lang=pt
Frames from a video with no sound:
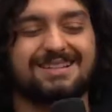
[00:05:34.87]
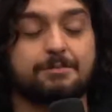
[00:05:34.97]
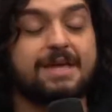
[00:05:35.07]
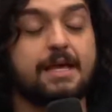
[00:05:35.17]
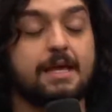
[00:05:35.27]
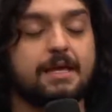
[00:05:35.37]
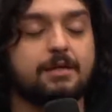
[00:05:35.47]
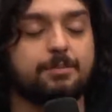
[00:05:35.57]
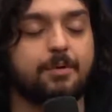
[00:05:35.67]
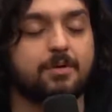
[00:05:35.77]
me
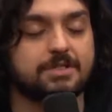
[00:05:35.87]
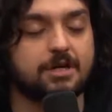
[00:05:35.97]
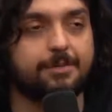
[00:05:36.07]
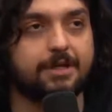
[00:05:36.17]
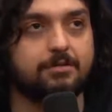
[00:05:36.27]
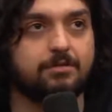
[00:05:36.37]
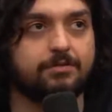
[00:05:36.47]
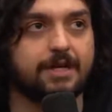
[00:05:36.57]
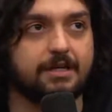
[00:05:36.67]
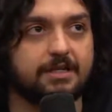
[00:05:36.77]
irrita um pouco esse argumento do
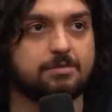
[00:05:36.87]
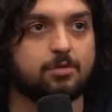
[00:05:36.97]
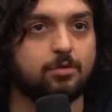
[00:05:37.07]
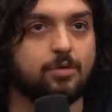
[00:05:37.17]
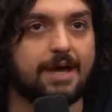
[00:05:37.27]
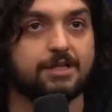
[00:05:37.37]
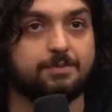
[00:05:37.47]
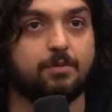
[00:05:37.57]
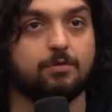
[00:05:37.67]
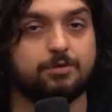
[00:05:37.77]
veganismo quando é
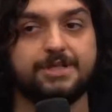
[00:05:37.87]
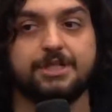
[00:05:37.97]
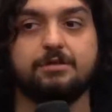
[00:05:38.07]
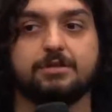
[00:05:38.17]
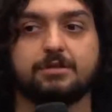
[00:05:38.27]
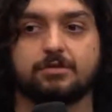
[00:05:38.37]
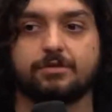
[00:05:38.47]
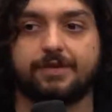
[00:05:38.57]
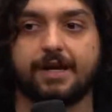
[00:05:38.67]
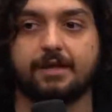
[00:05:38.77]
tipo, os bichinhos estão
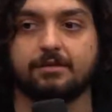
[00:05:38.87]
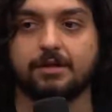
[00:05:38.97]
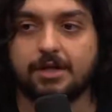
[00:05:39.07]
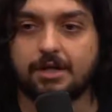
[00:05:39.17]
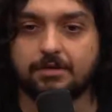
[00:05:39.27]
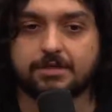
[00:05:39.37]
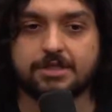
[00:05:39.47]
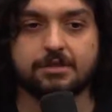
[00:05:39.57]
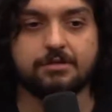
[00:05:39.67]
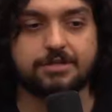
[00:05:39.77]
sofrendo, no
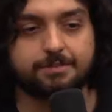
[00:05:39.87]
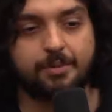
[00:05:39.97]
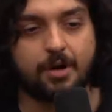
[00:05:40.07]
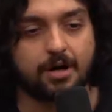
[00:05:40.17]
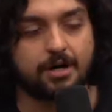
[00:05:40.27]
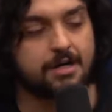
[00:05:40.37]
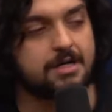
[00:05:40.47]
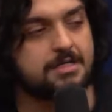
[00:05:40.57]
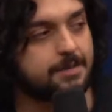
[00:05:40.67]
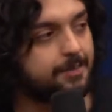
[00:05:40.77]
sentido de, tipo, pô,
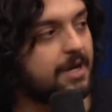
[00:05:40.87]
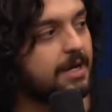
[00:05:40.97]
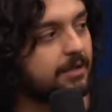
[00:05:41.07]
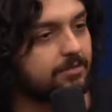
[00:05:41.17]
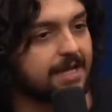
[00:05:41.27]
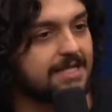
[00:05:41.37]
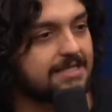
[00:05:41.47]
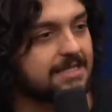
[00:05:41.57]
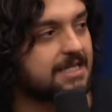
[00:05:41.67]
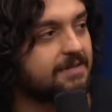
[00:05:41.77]
você põe ele na natureza,
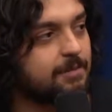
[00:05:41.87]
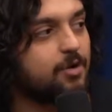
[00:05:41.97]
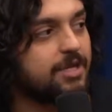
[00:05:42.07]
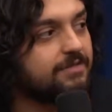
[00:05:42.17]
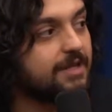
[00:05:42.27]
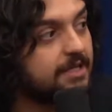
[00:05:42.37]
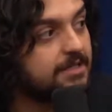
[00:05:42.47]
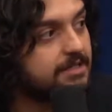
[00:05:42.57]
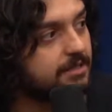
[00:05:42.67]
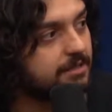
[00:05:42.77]
você acha que ele vai morrer de
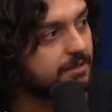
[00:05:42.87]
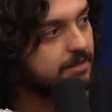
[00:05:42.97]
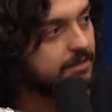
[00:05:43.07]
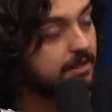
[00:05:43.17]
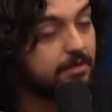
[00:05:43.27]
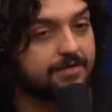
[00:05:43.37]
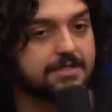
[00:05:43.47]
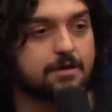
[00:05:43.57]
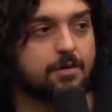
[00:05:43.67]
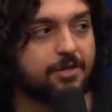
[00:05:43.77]
velhice? Não, ele vai
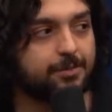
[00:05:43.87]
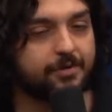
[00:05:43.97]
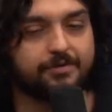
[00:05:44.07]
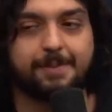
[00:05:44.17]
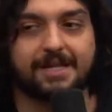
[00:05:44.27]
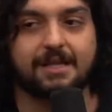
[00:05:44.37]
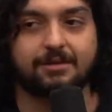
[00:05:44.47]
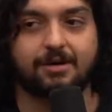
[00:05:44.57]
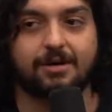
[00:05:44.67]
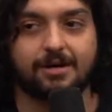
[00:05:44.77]
ser comido por um
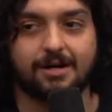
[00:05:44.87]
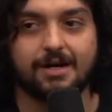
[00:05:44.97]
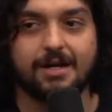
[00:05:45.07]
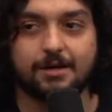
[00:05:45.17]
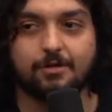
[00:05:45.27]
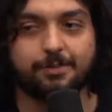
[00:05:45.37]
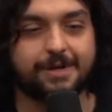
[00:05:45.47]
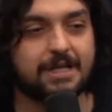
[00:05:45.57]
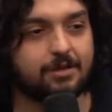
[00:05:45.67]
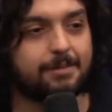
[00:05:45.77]
predador. E quando o
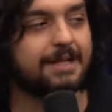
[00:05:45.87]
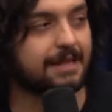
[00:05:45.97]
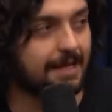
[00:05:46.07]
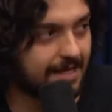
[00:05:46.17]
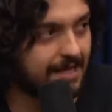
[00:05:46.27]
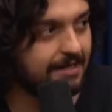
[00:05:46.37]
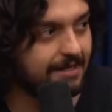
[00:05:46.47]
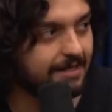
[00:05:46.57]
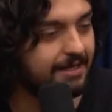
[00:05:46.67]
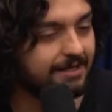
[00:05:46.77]
predador matar
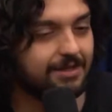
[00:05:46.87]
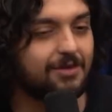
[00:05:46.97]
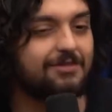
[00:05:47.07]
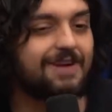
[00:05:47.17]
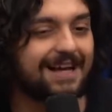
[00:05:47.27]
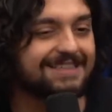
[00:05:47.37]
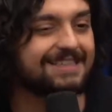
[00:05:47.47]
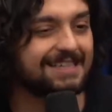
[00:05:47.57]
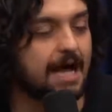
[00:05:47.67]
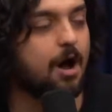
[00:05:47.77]
ele, não vai
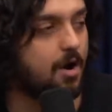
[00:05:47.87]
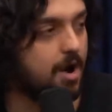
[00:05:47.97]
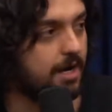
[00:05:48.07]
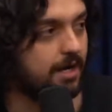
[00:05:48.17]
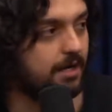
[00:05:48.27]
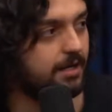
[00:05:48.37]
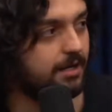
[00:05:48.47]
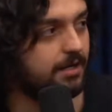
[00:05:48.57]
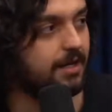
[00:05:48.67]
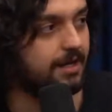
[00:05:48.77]
ser da hora.
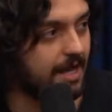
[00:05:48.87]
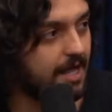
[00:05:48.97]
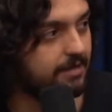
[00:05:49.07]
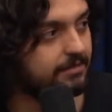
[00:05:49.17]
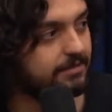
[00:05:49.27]
Tá ligado?